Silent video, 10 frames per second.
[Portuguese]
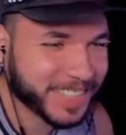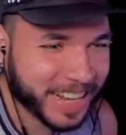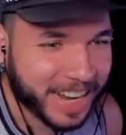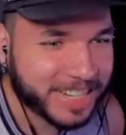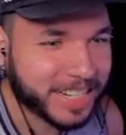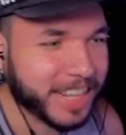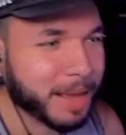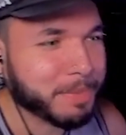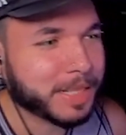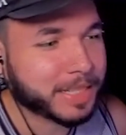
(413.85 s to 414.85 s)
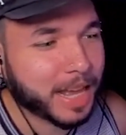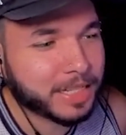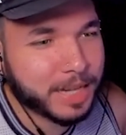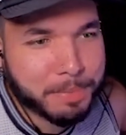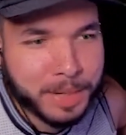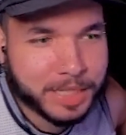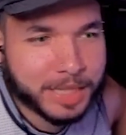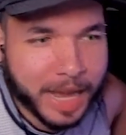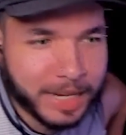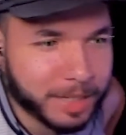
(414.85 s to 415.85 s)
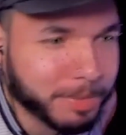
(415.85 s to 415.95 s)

caras acham que tem amizade na bandidagem,